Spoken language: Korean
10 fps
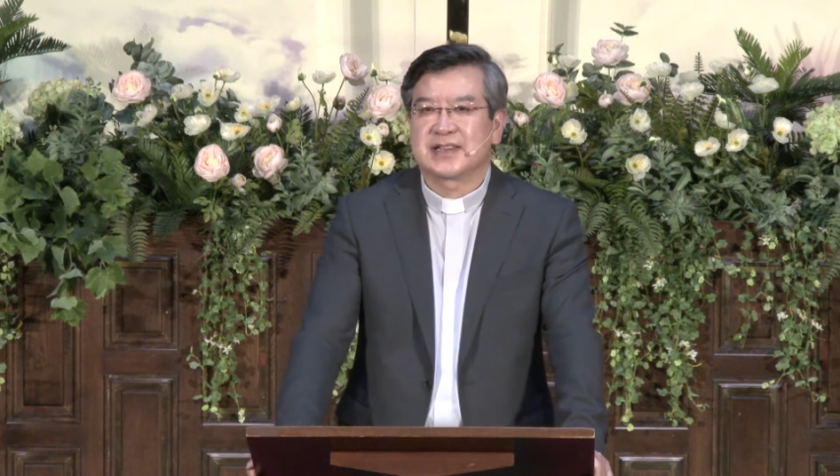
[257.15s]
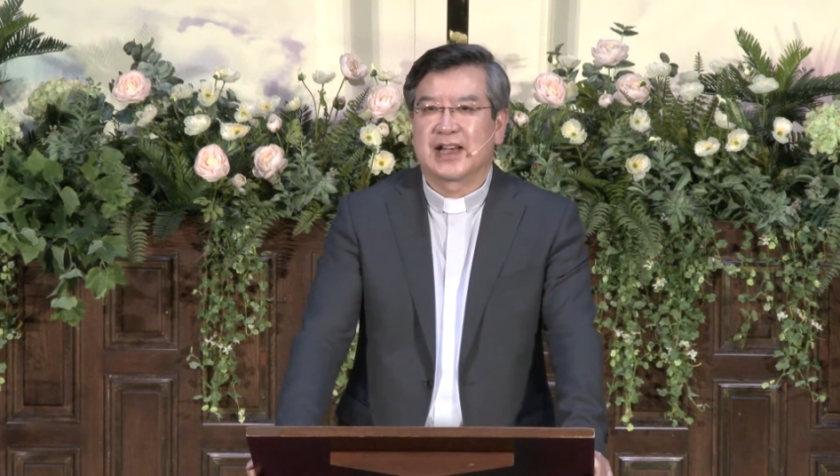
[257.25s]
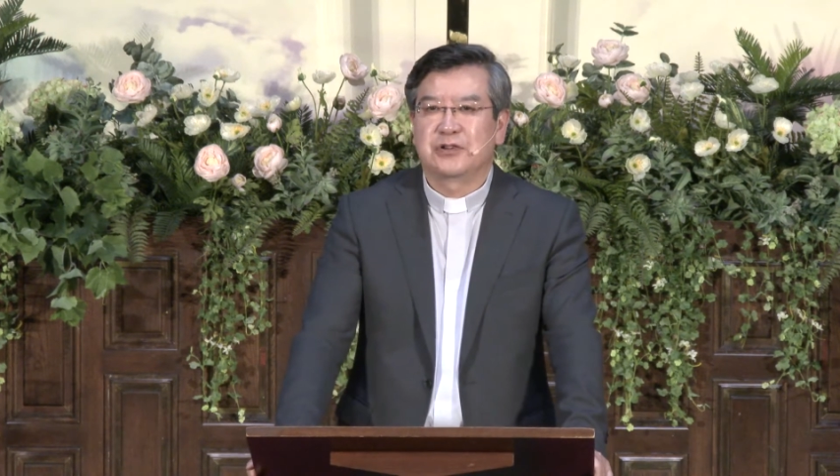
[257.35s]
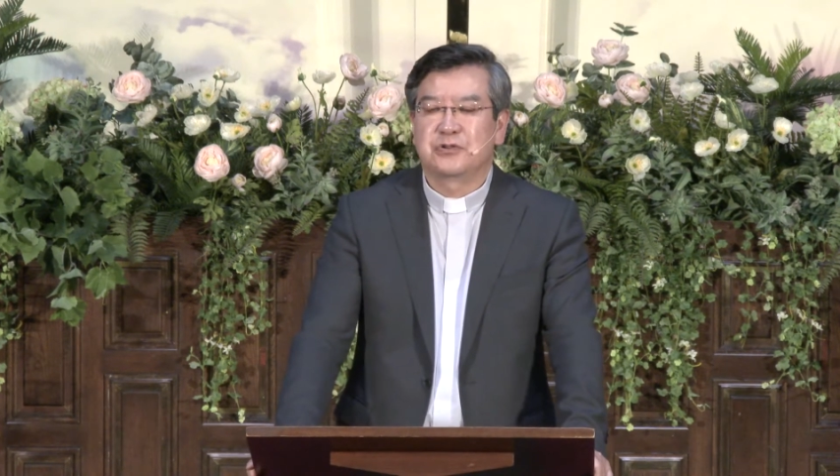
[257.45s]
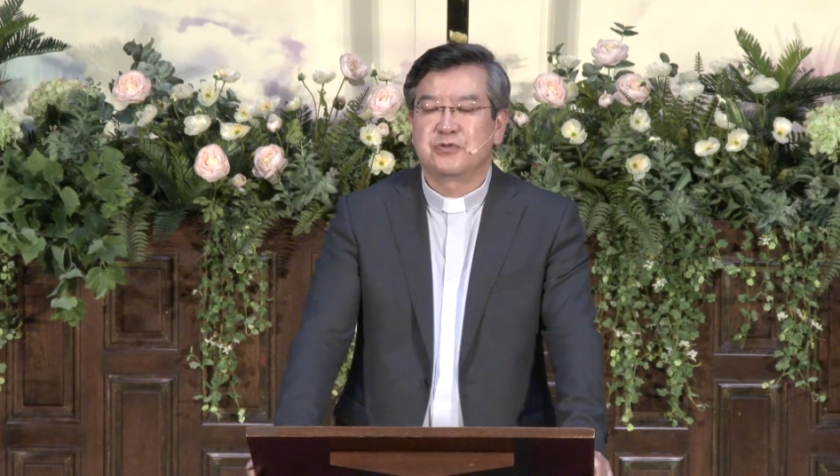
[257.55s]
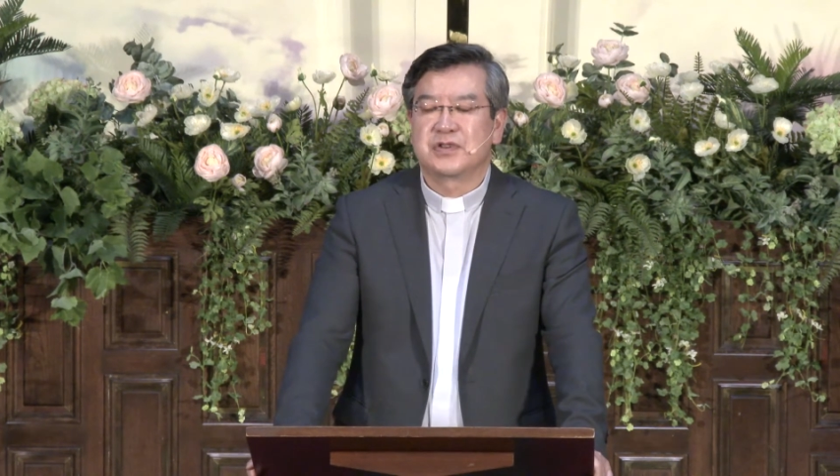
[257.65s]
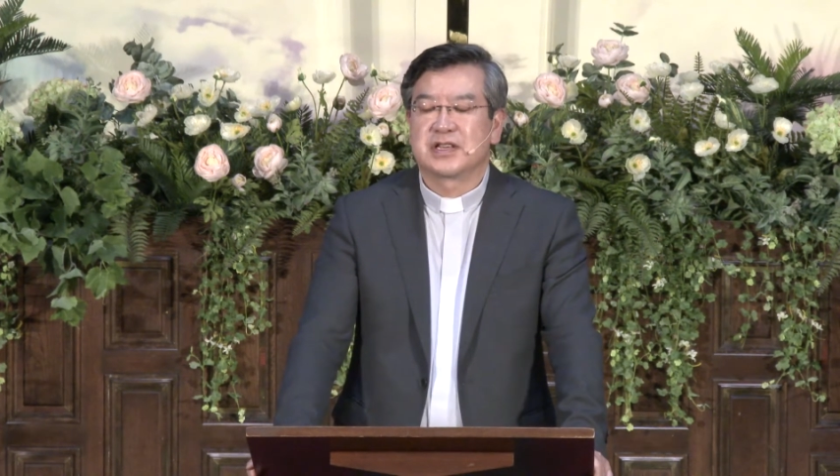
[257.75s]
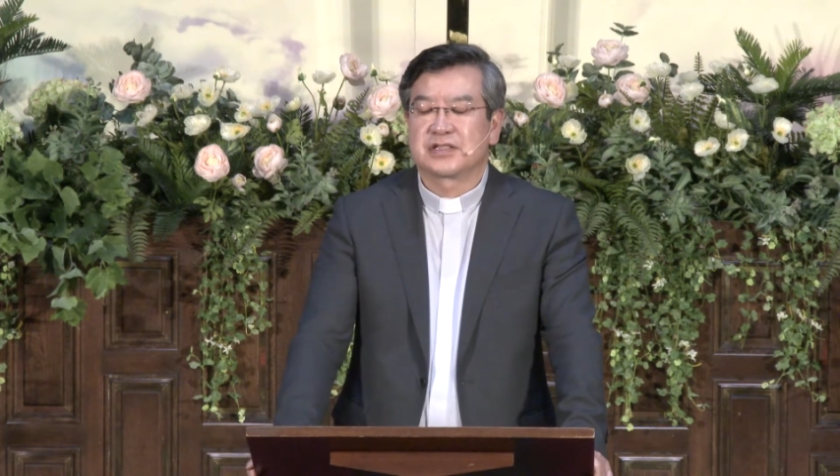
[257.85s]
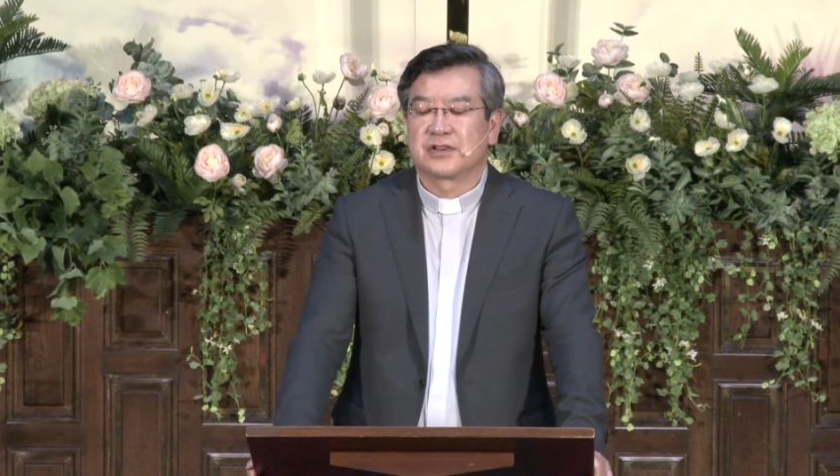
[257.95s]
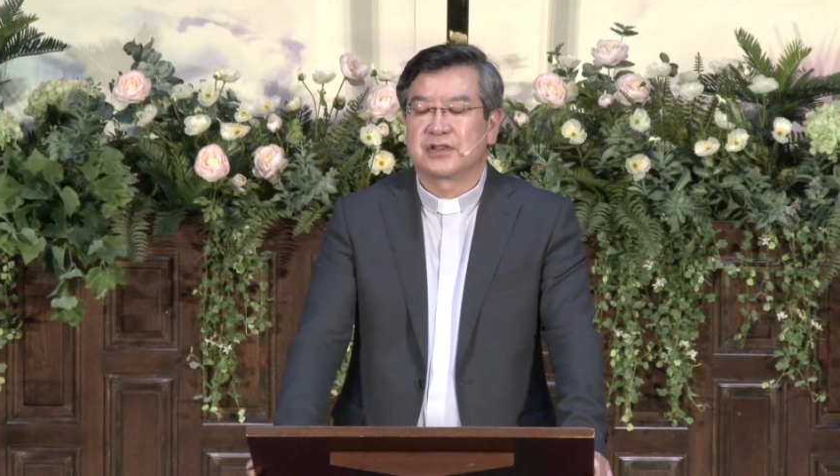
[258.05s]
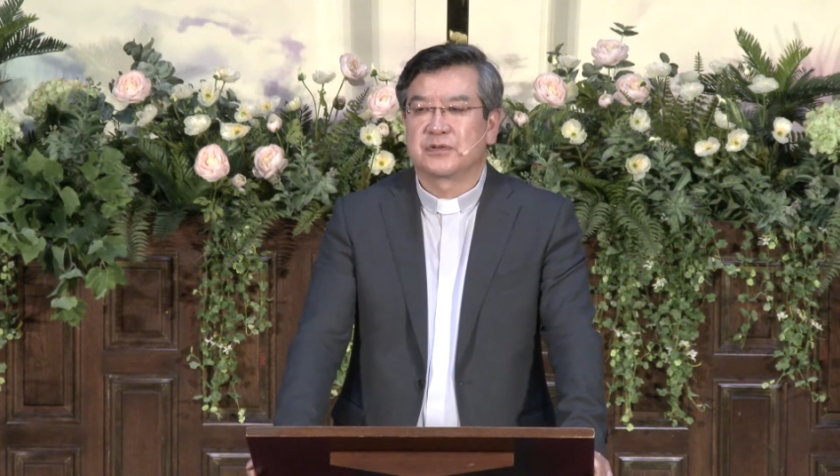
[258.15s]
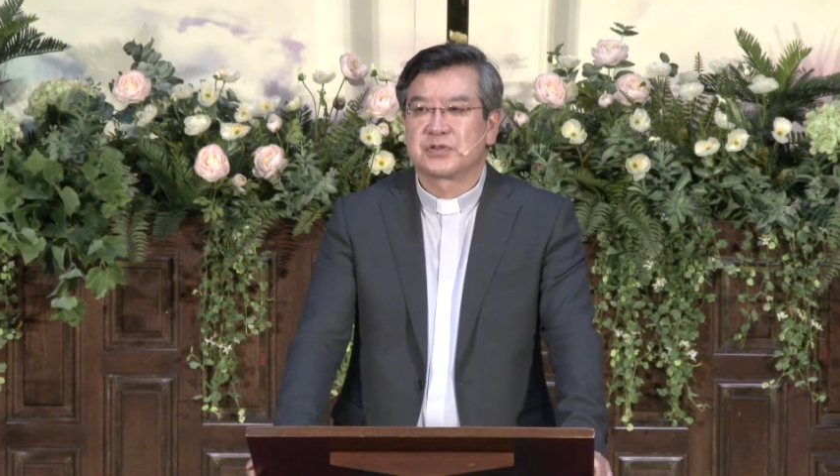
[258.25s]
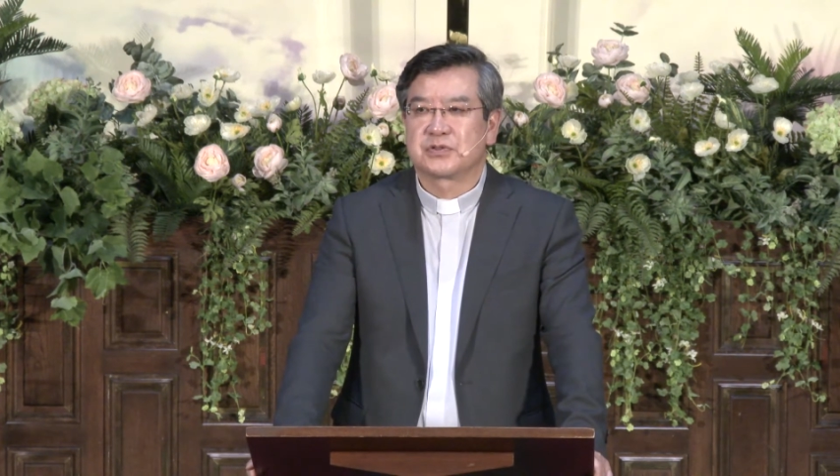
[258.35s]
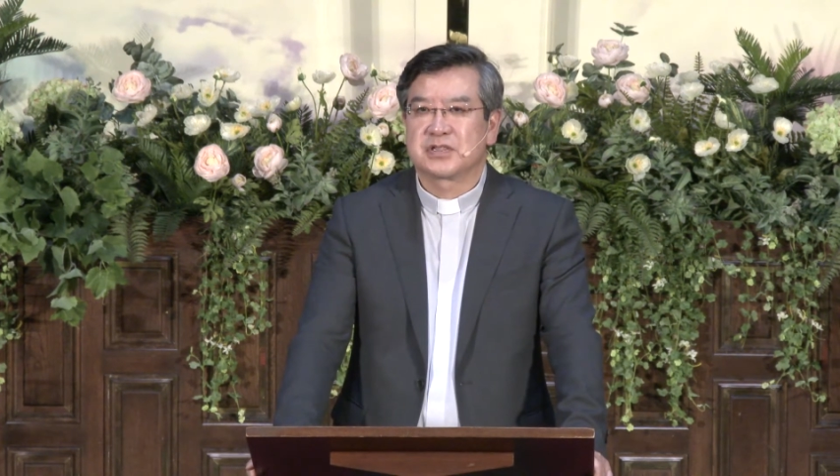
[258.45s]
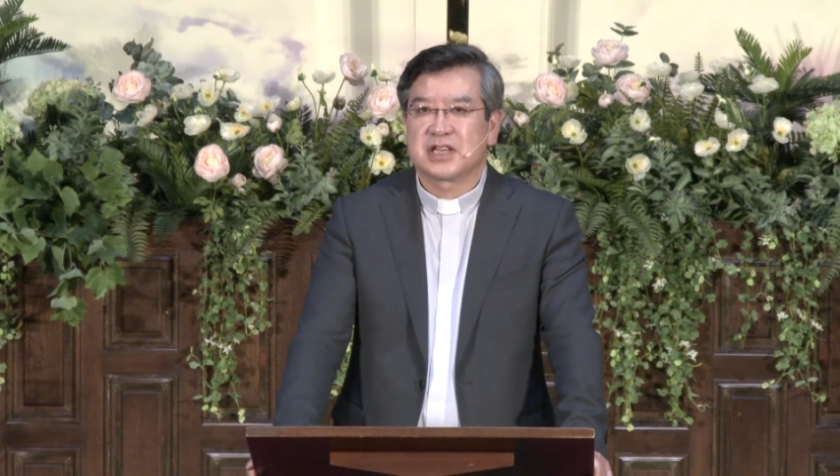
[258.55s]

자유를 위해서 이곳으로